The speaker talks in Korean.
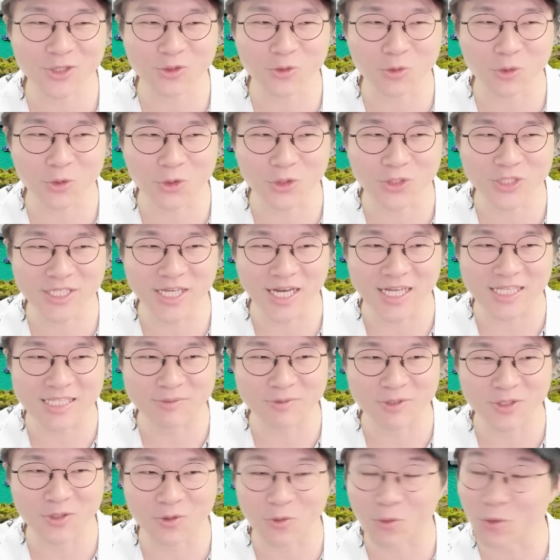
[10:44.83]
놀 건지
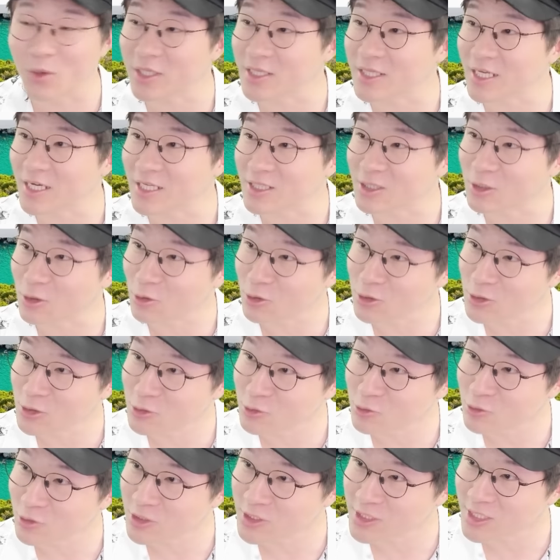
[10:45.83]
아니면 올랐다가 떨어질
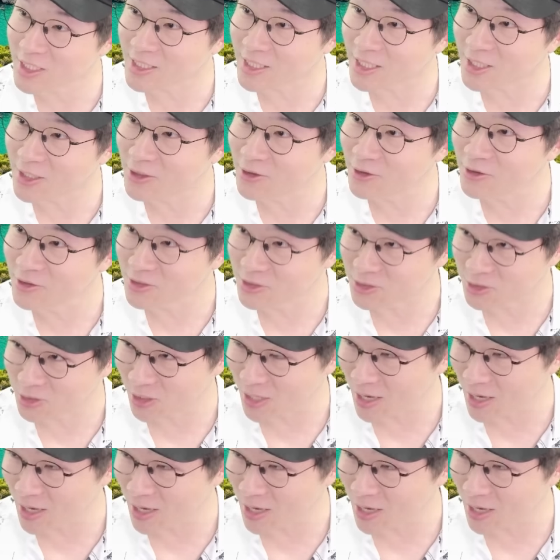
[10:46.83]
수도 있잖아요. 그쵸?